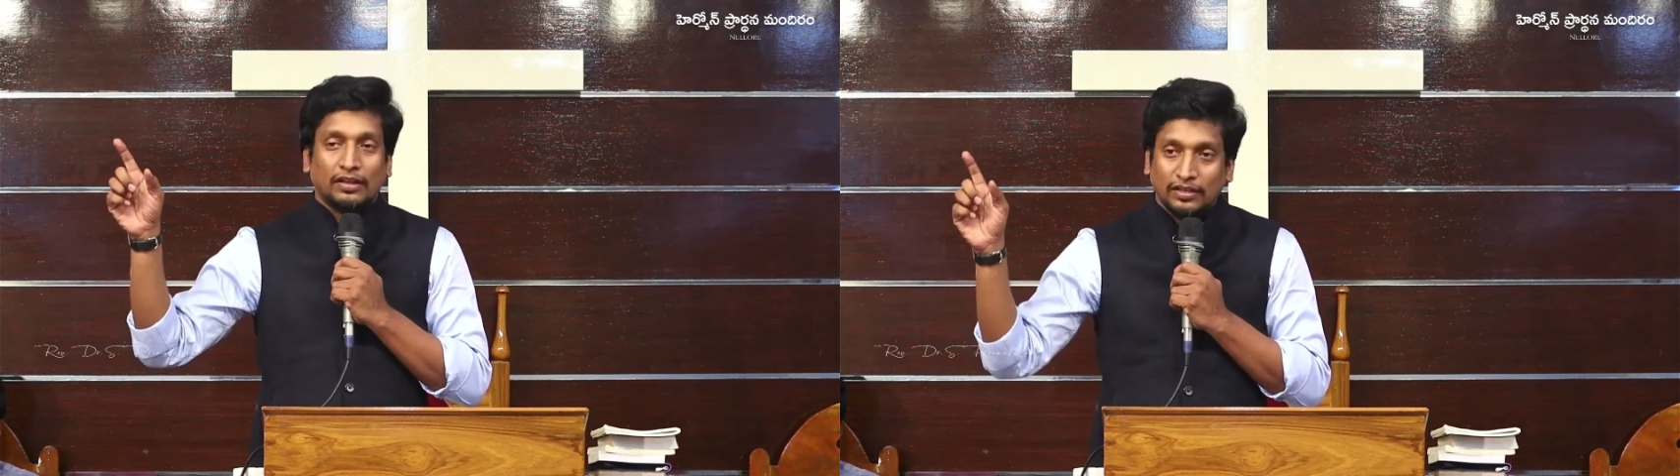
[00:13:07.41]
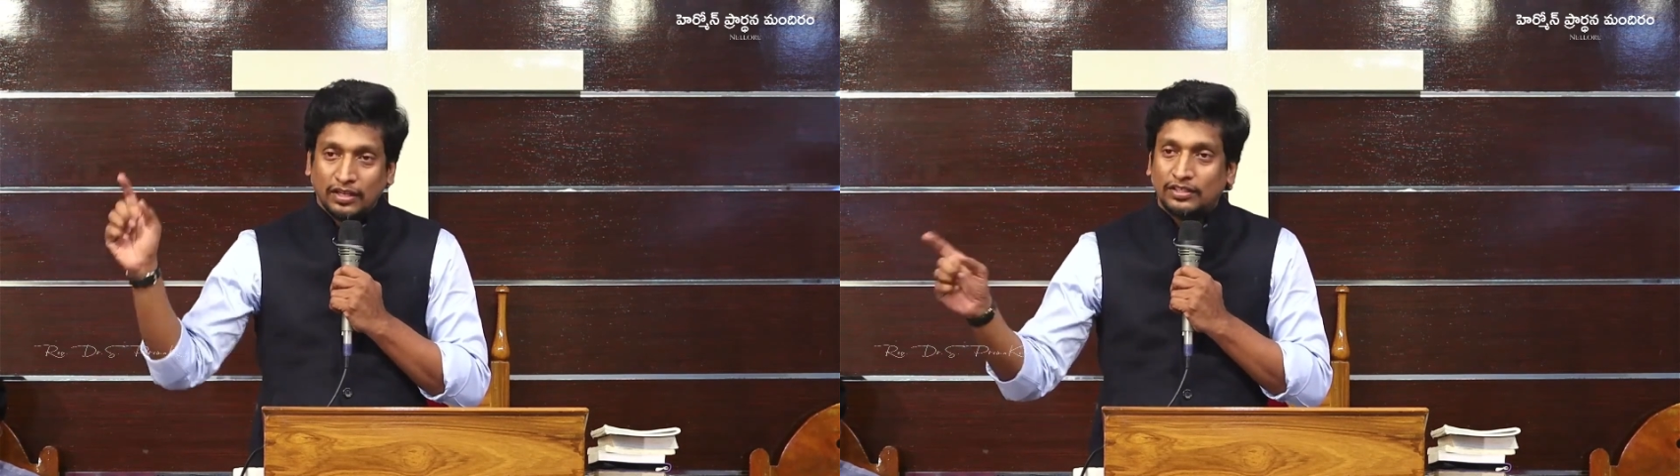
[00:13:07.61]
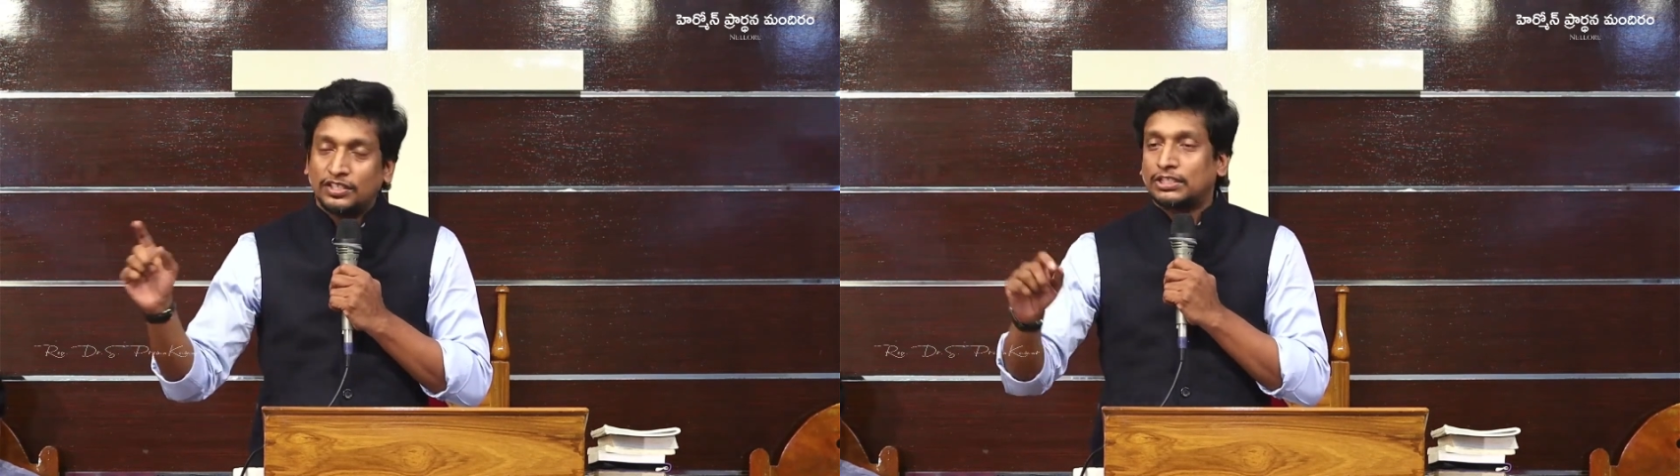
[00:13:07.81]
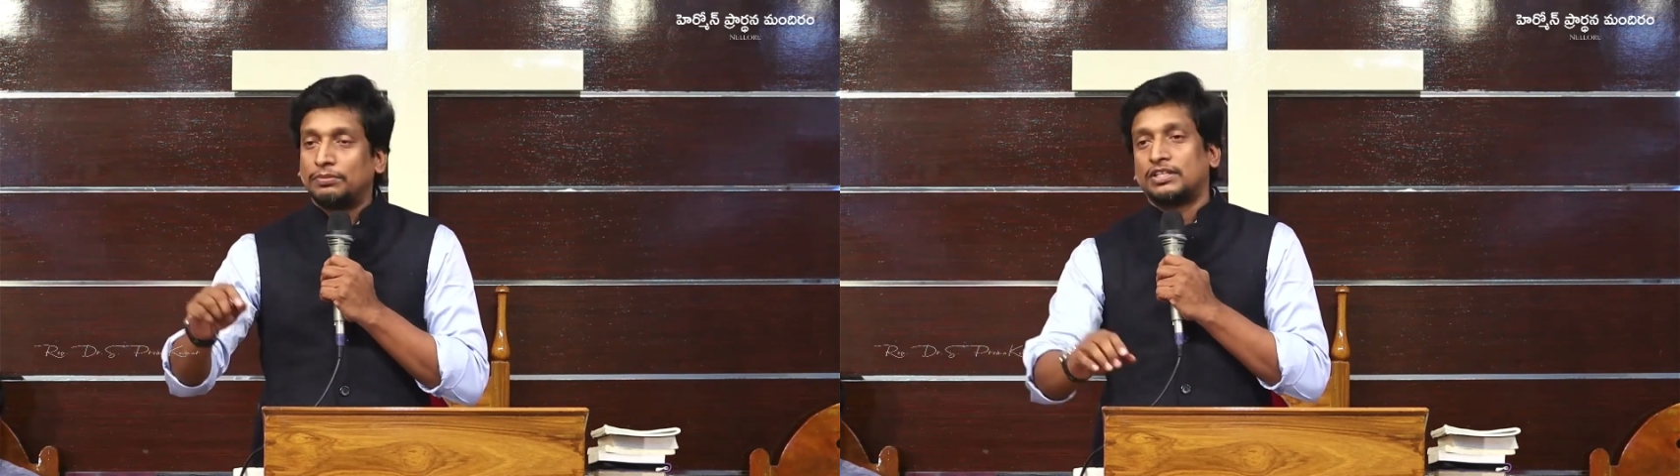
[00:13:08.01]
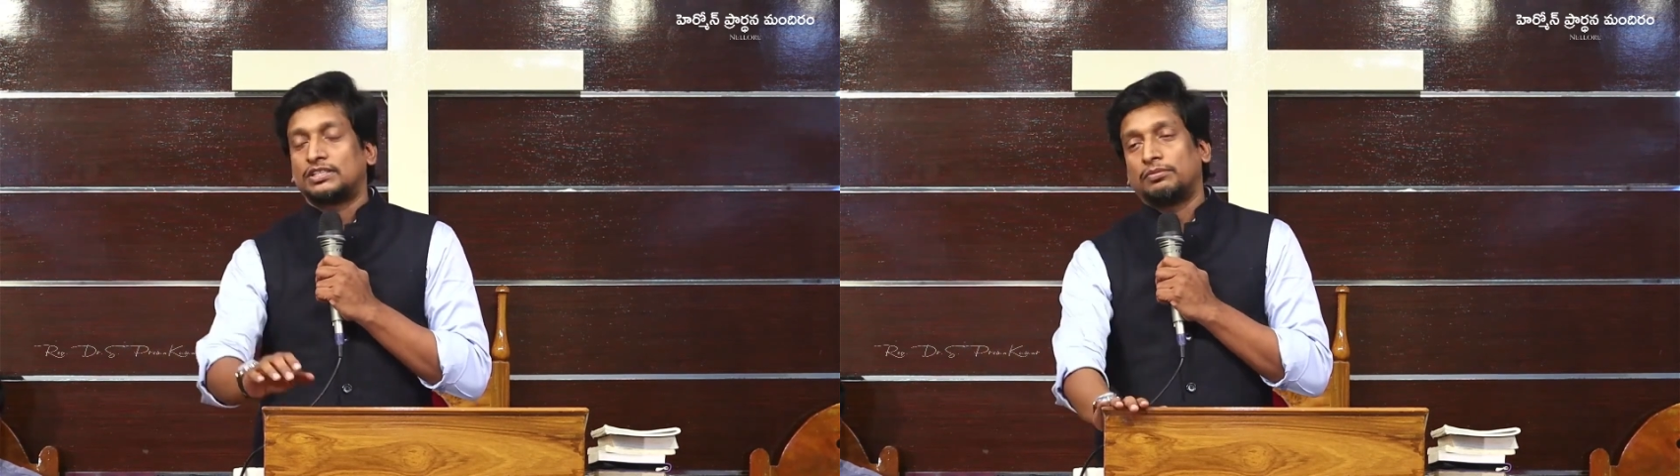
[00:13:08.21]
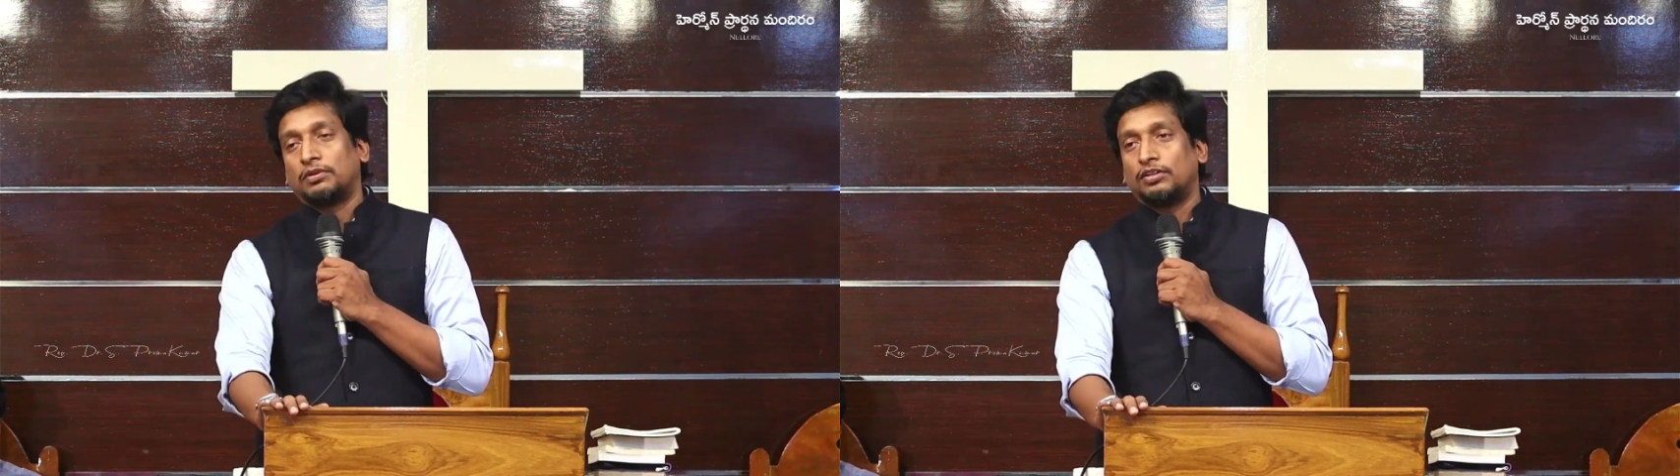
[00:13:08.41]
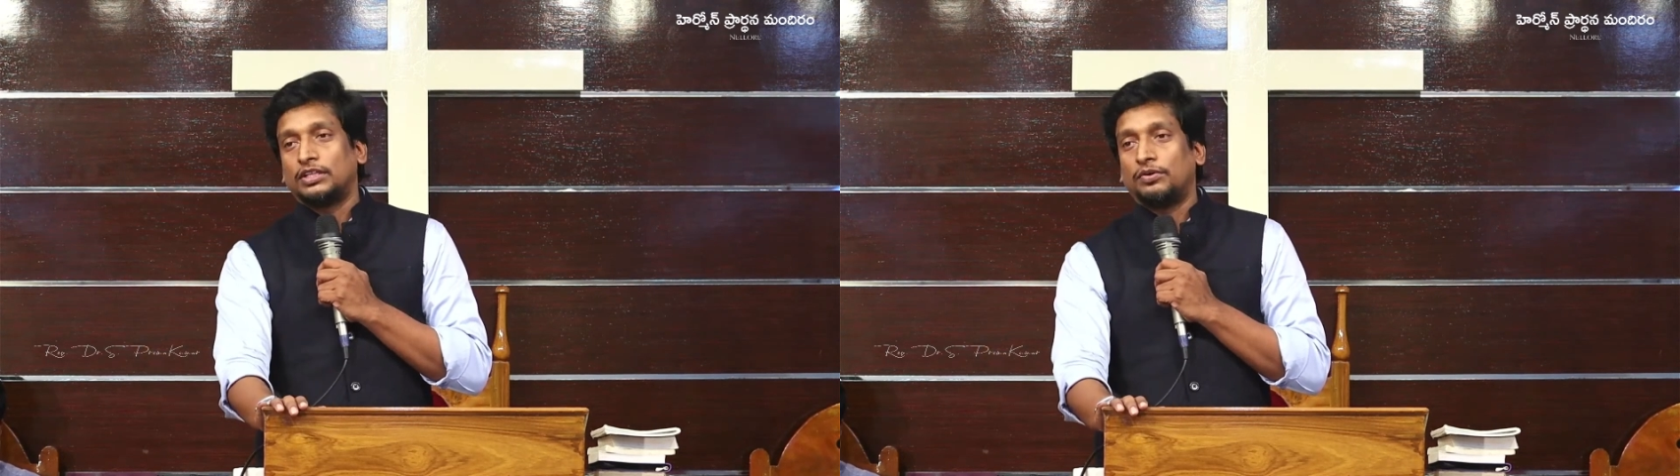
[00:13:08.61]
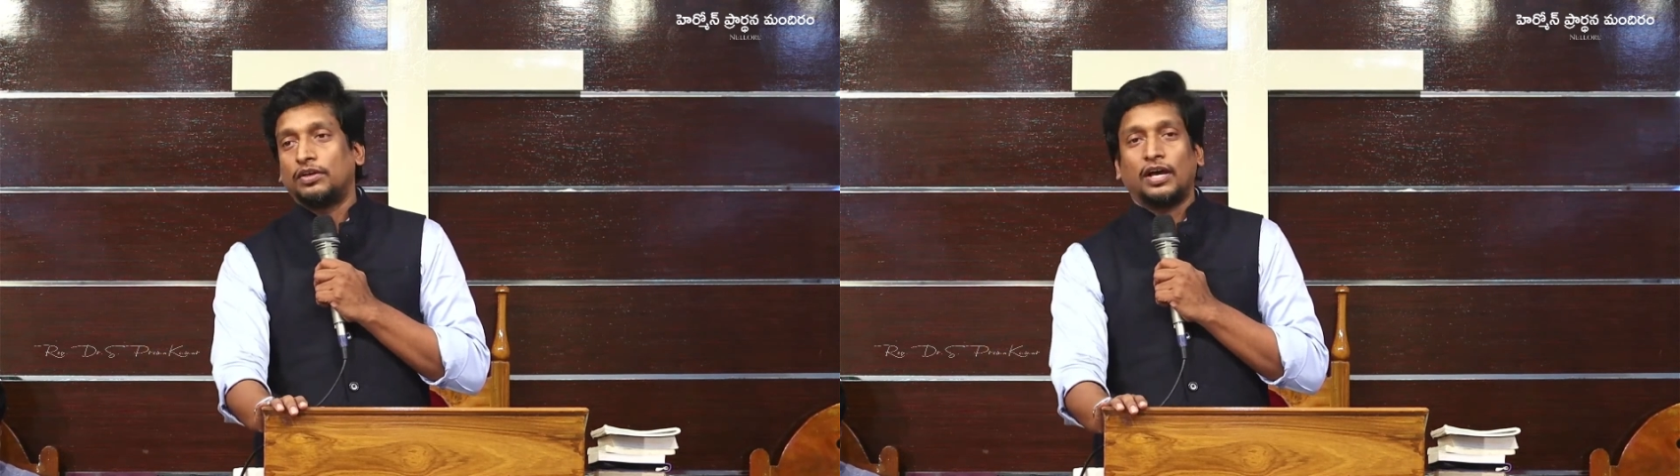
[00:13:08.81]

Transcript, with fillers: నిర్దిష్టమైన సమయంలో దేవుడు